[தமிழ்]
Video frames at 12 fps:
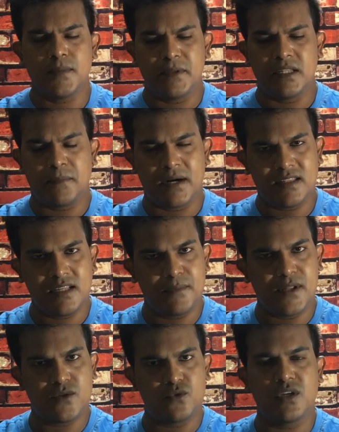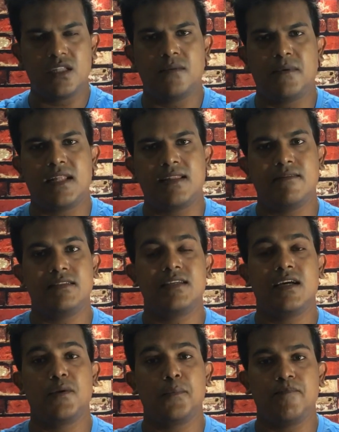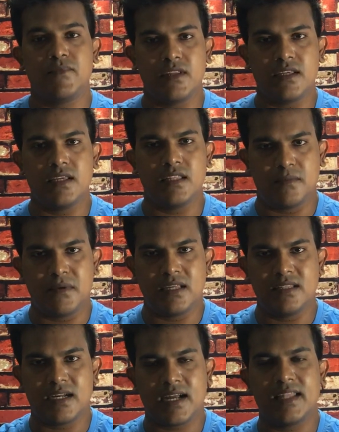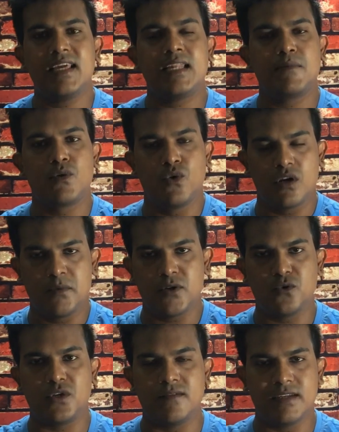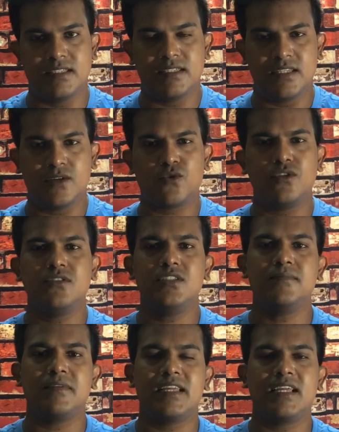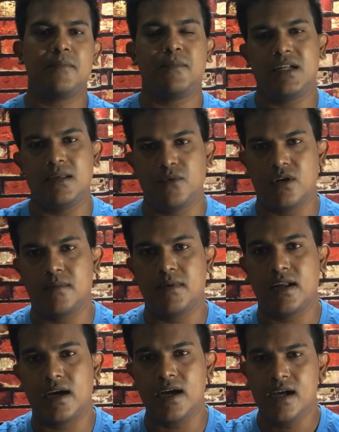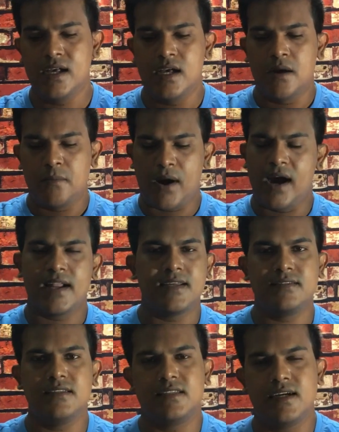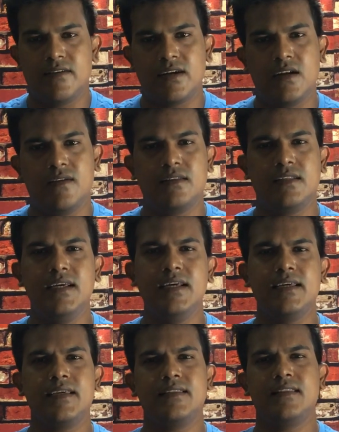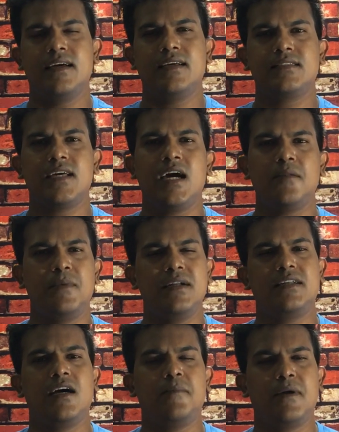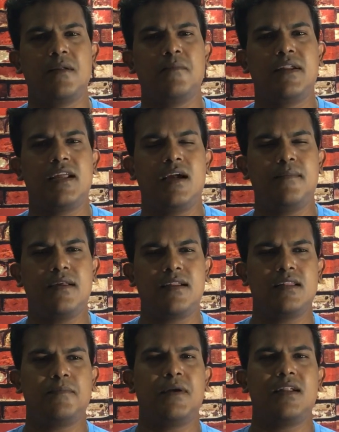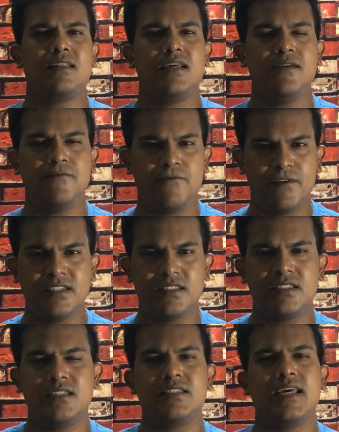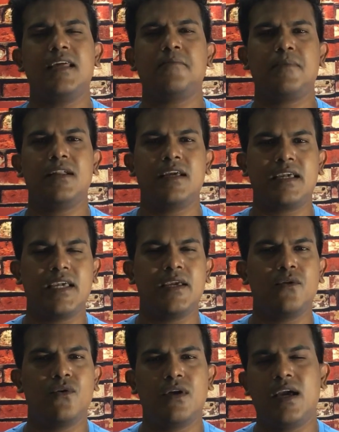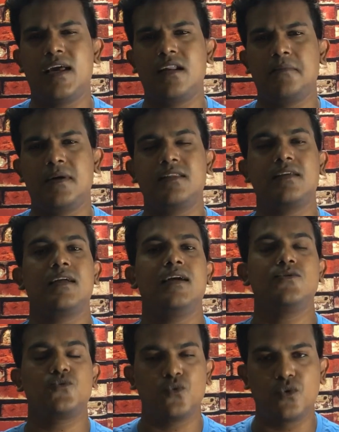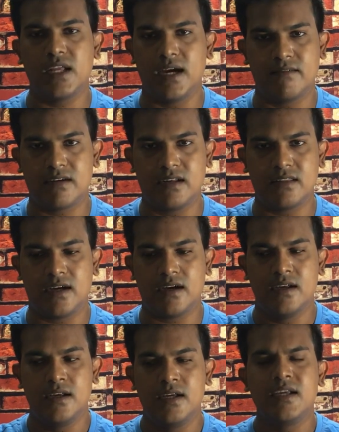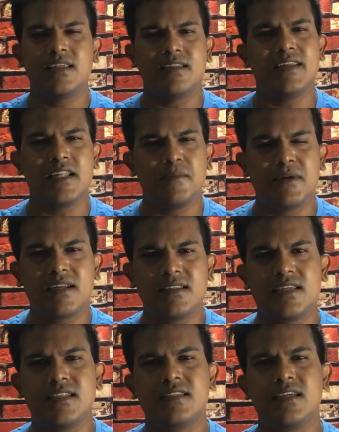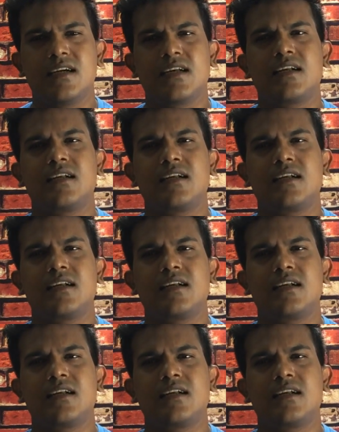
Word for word: இப்போ இந்த படத்தை எப்படியே தூக்கி இந்த படத்தை வச்சாலும் இந்த இந்த கதையை நம்மளுடைய ஓரமாக தூக்கி வச்சுட்டு கொஞ்சம் ரீக்கப் பண்ணி போனோம்னா பா ரஞ்சித் அவர்கள் வந்து இந்த சார்பேட்டா பரம்பரை அப்படிங்கிறத படத்தை ஃபர்ஸ்ட் செலக்ட் பண்ண ஹீரோ யாருன்னு பார்த்தீங்கன்னா சூர்யா அவர்கள் தான் இது நிறைய பேருக்கு தெரிஞ்ச